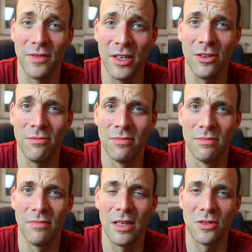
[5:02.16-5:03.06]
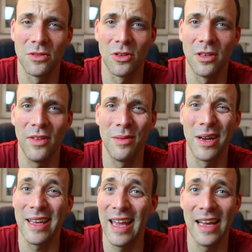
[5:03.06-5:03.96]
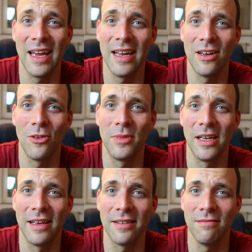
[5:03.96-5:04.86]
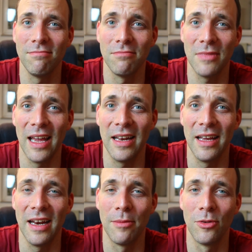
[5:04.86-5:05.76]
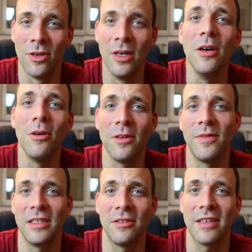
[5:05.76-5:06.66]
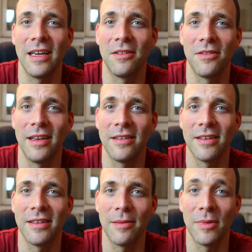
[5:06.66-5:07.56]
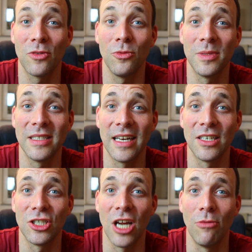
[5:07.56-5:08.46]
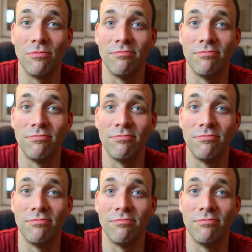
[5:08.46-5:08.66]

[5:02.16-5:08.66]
Video. Ansonsten könnt ihr wie immer gerne einen Daumen da lassen, gerne ein Abo und wir sehen uns gerne zur nächsten Kritik. Macht's gut, bis dann, ciao.